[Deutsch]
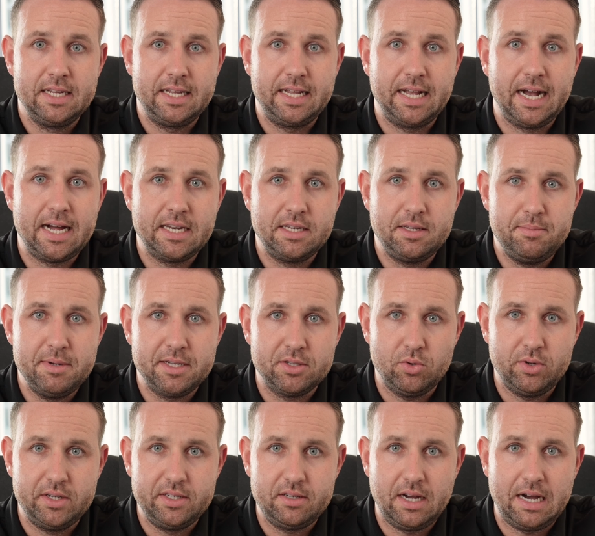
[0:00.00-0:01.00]
gar nicht mehr so
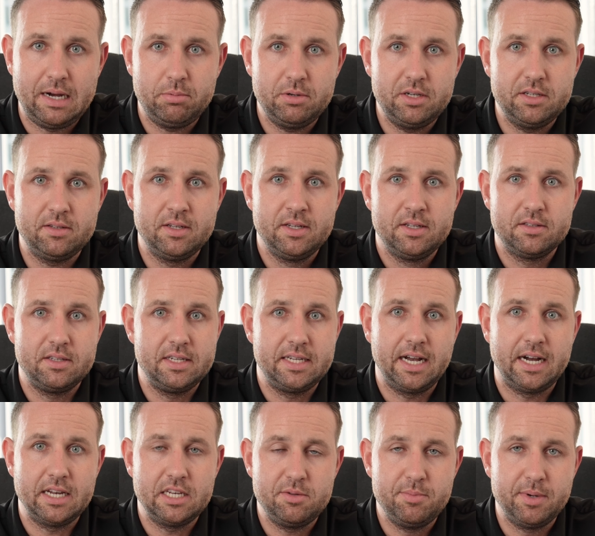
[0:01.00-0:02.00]
rentabel ist, sich
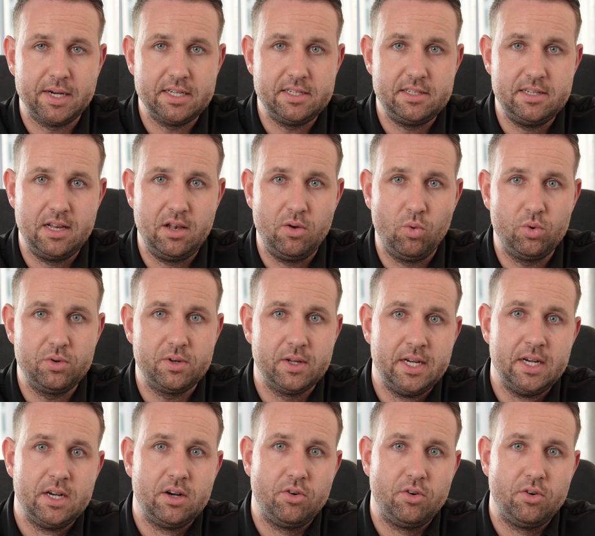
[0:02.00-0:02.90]
gar nicht mehr richtig lohnt